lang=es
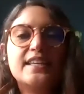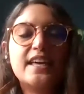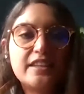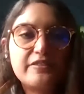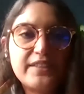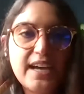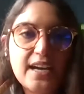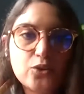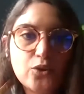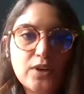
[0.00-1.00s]

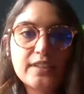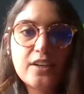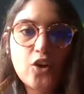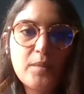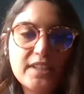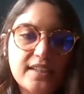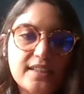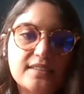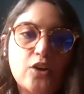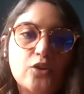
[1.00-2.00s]
Identificando el riesgo
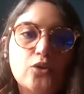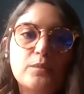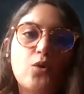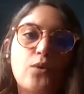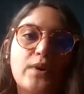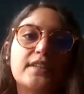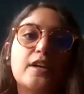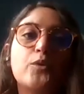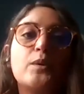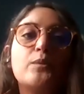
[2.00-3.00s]
materializado, nos dimos cuenta
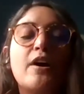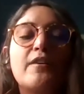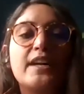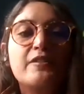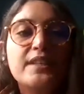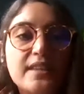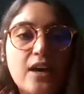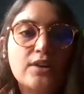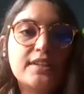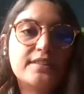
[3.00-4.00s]
que pudimos haber
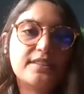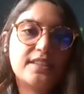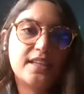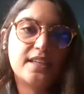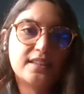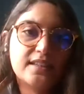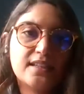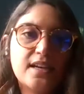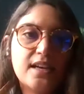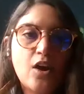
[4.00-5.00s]
evitado el incidente
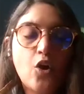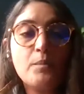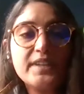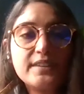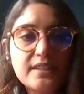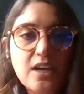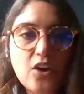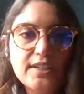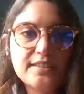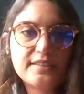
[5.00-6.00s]
o
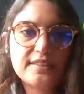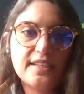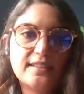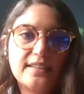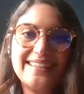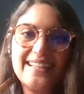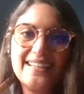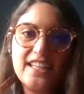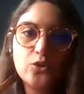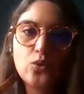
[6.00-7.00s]
mitigado el incidente
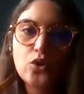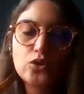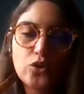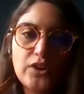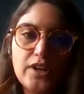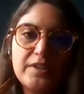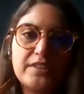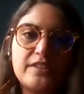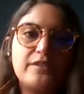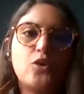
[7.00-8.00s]
teniendo un control en
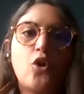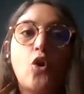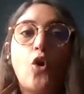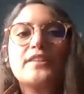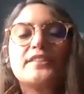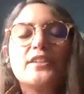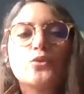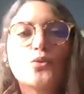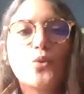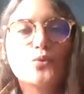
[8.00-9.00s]
específico o
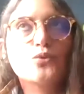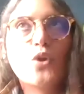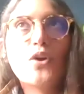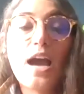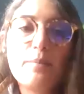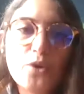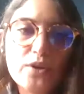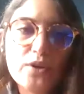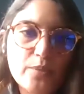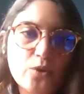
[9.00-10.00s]
haciendo unos
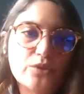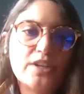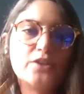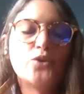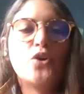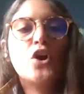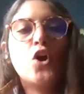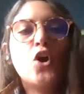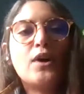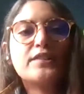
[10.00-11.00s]
cambios en el proceso
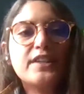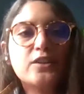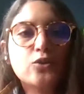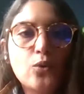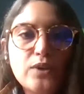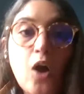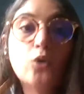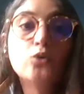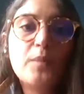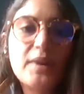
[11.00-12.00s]
o haciendo unas
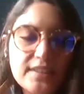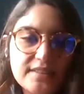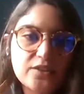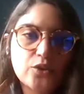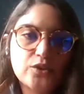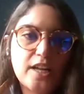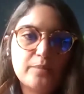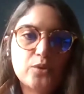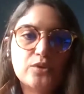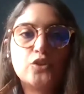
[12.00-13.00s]
automatizaciones
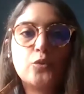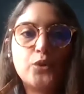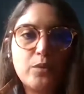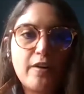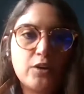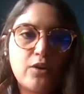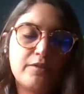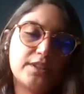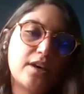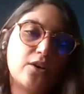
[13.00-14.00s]
del proceso, pudimos haberlo
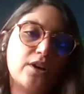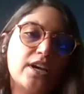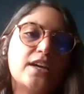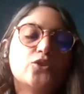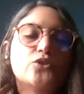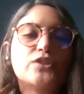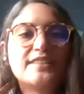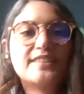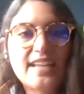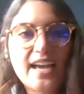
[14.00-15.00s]
evitado. Entonces,
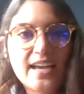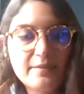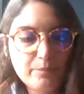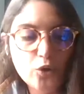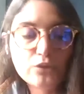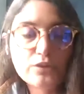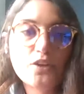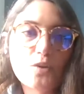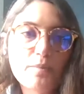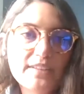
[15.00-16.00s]
eh,
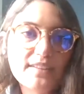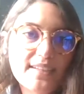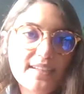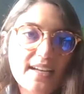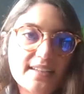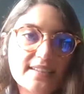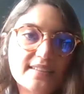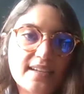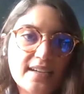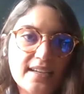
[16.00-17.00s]
posteriormente se
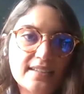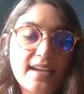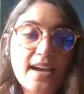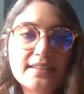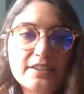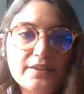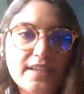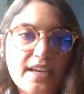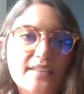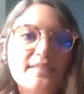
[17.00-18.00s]
realiza estas
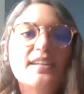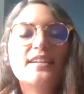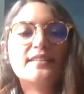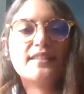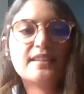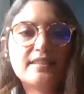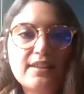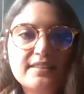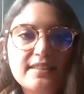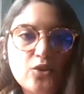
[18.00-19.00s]
actividades, se
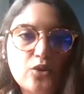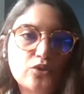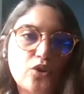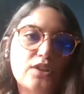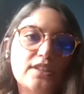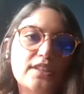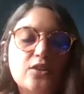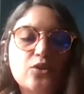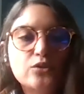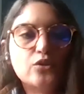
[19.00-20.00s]
establece el control y
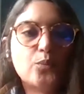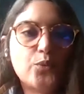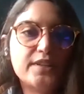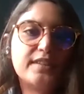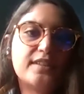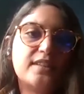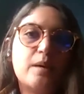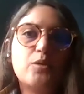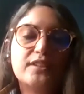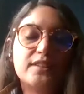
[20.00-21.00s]
el control puede ser,
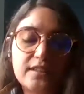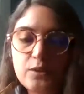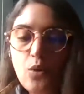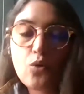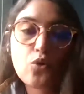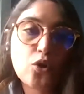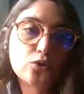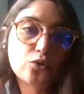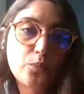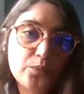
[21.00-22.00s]
digamos, detectivo un
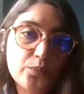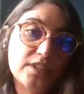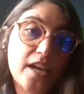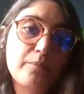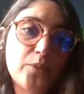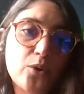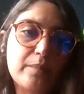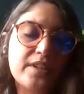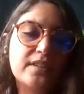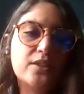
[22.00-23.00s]
corto tiempo
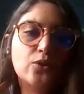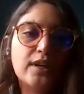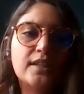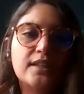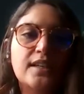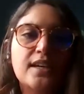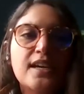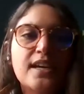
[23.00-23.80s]
dependiendo del,